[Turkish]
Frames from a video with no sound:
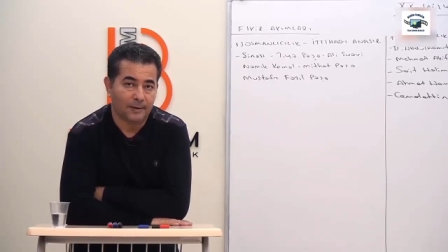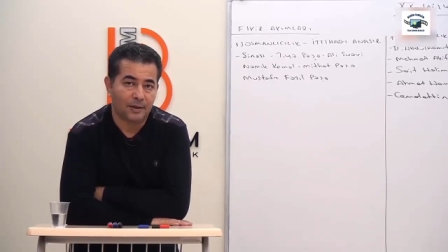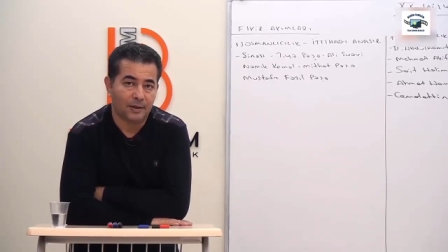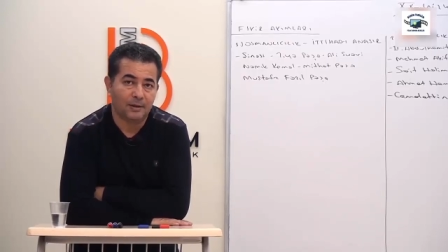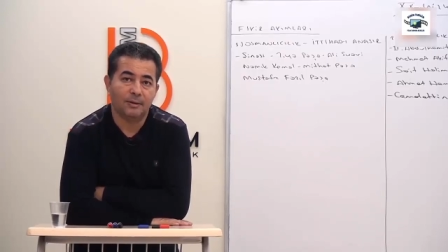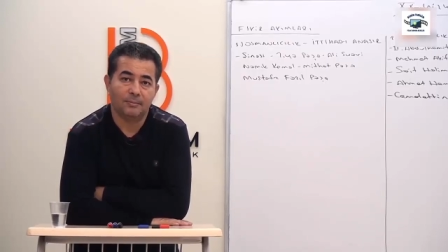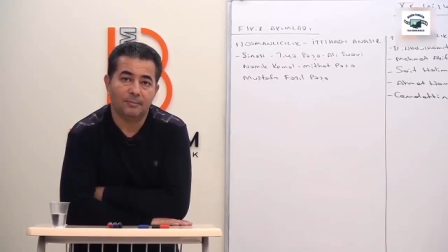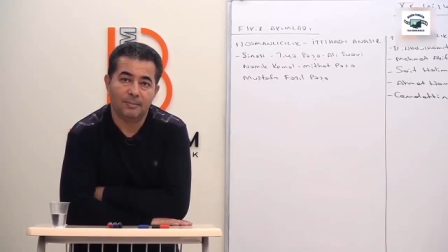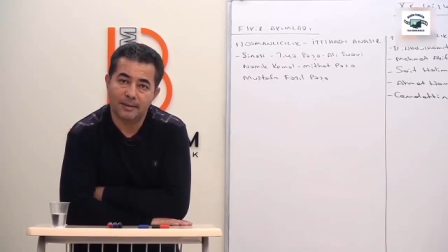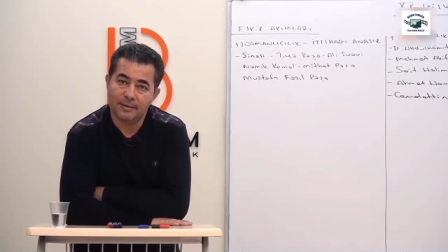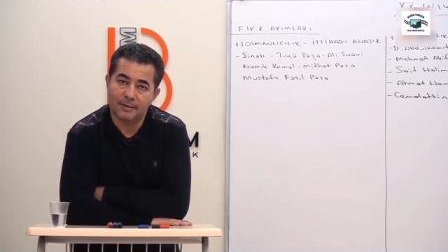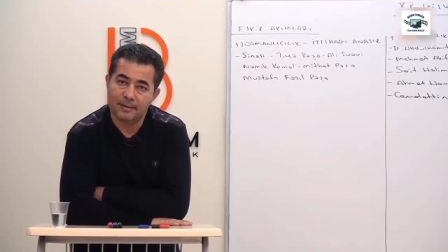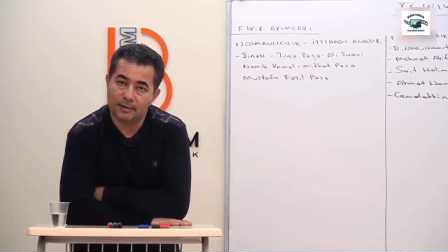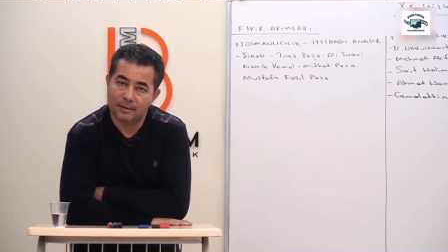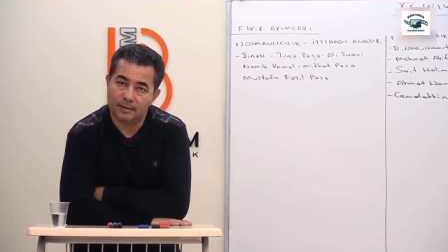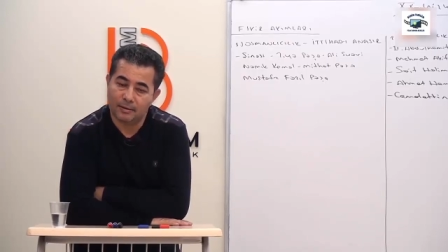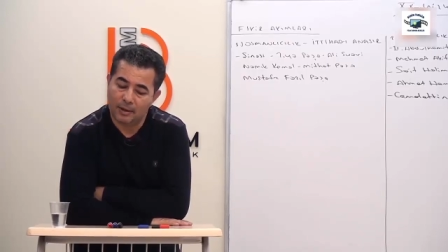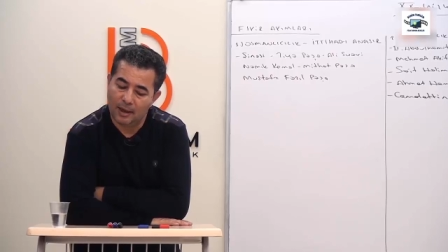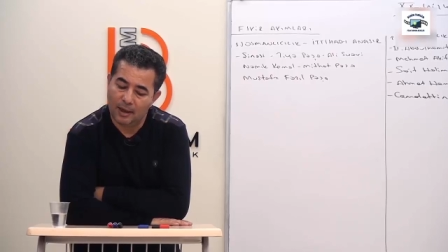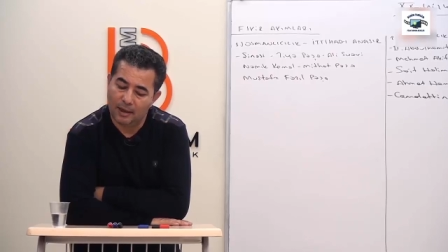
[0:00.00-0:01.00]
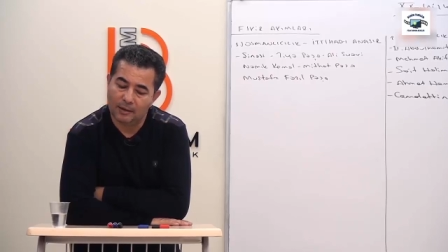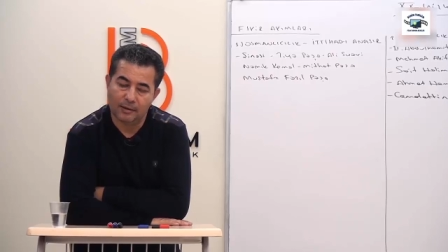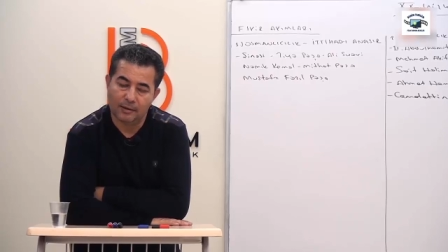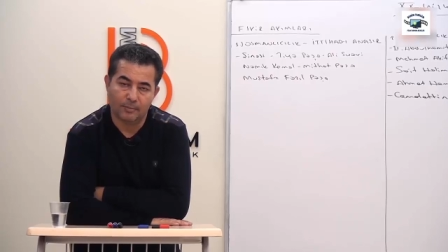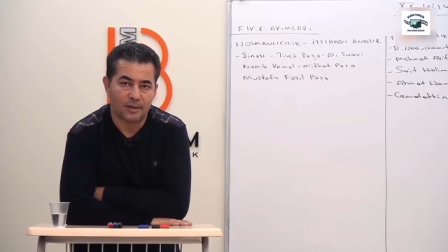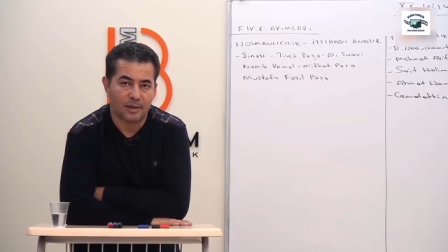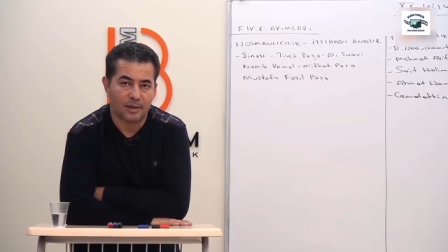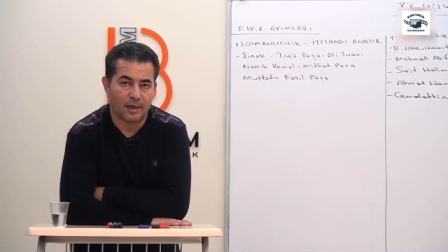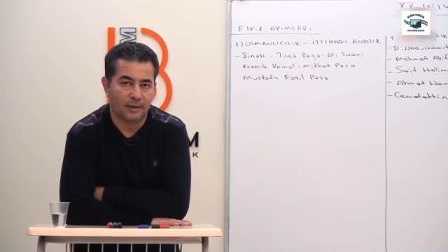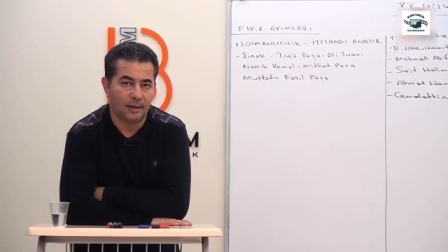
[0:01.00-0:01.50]
Şimdi biz
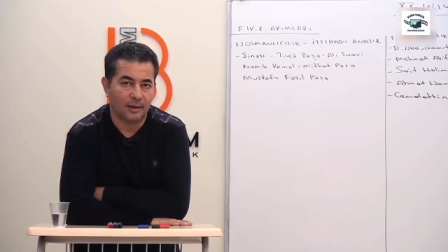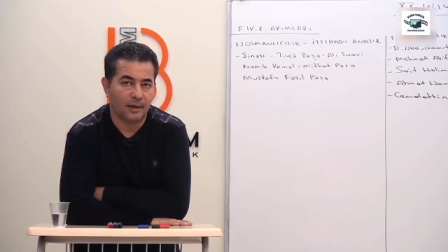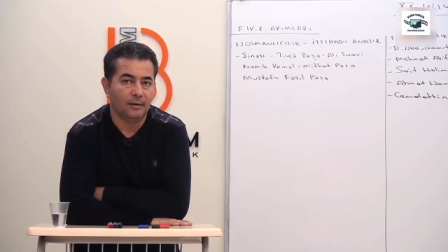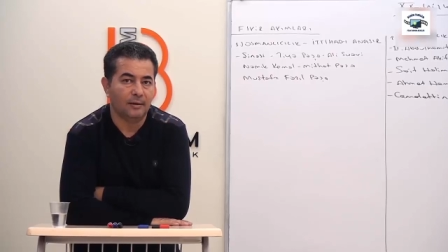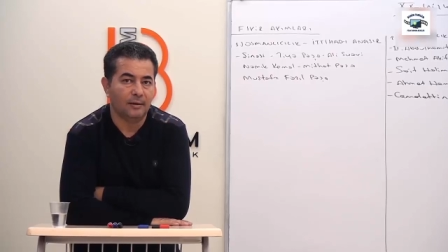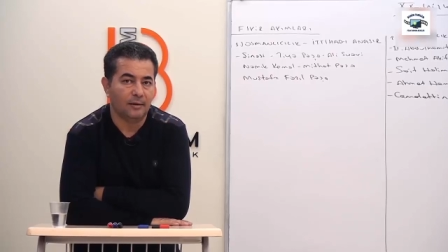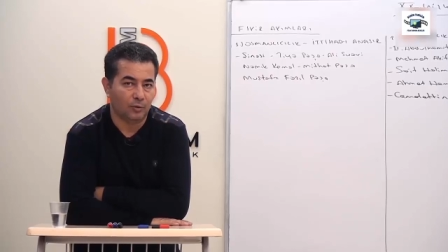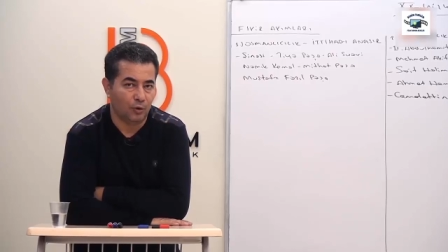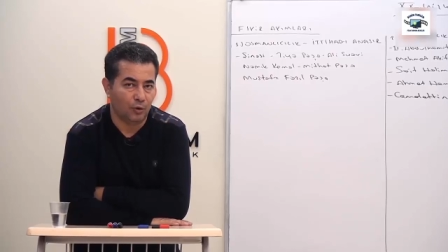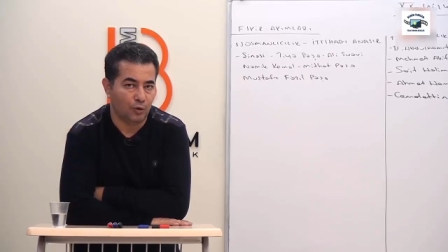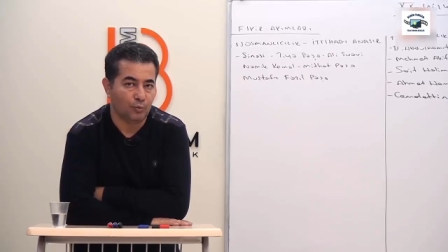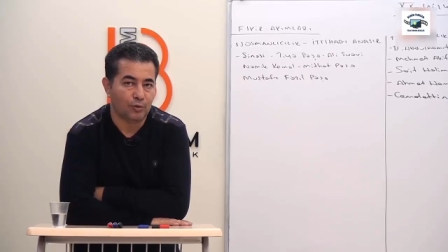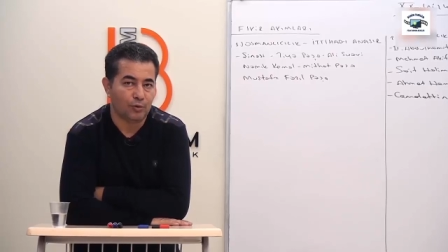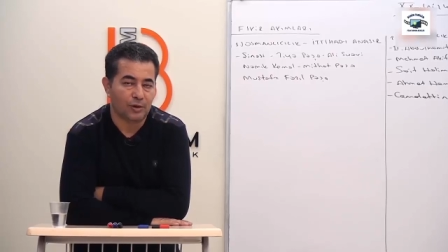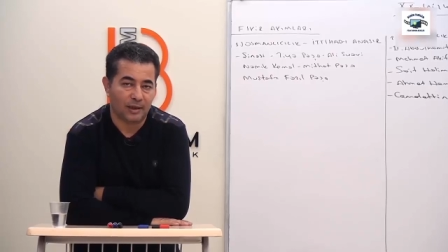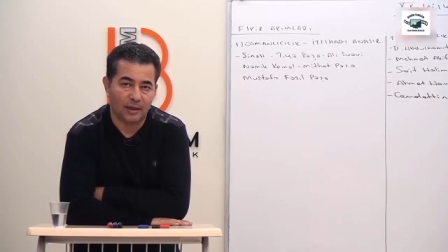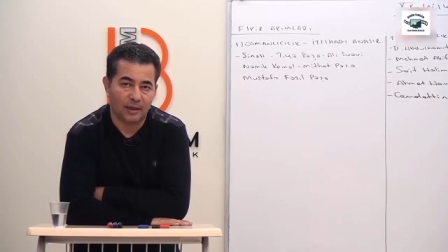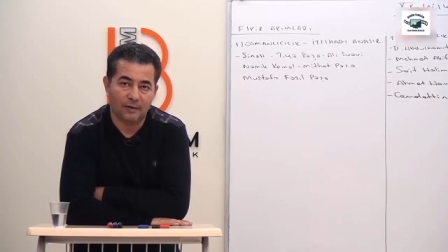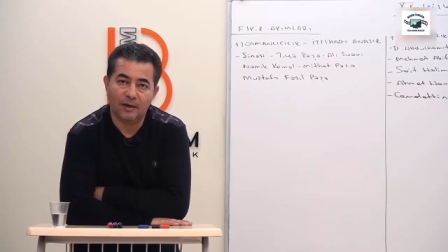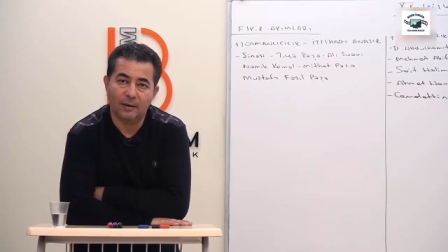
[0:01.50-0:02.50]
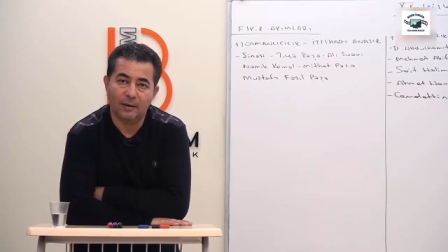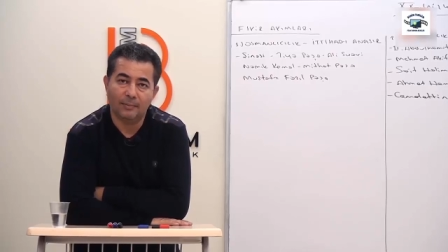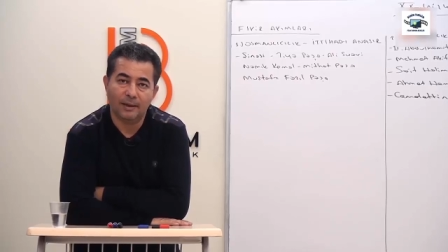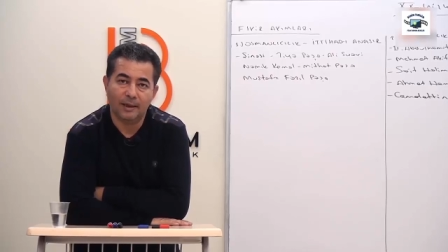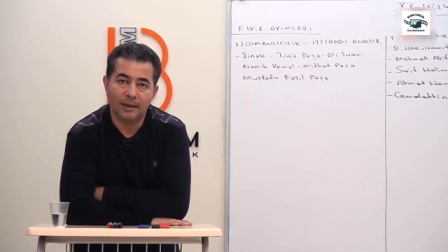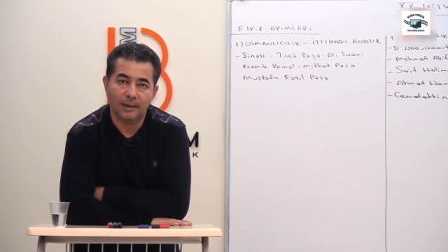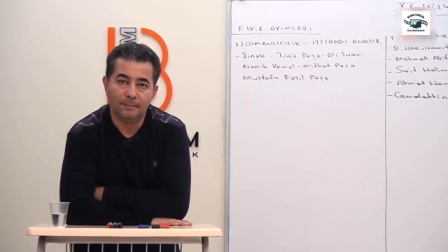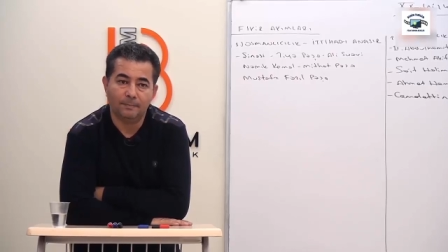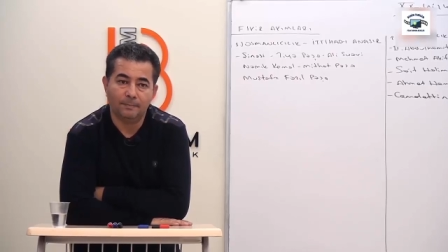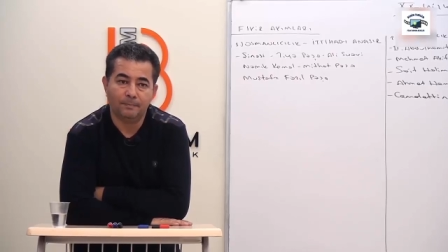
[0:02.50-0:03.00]
kaldığımız yerden konumuza devam
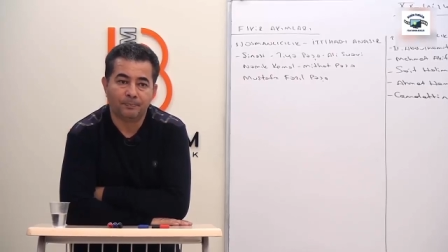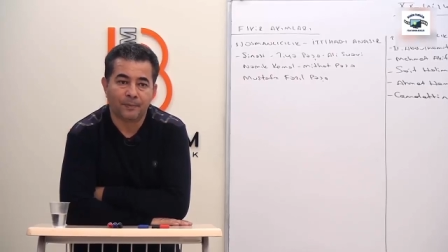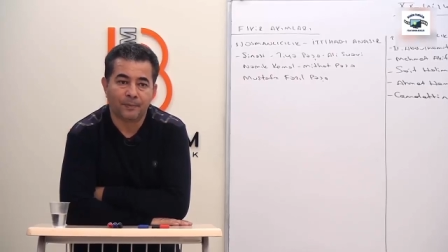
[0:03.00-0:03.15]
edelim.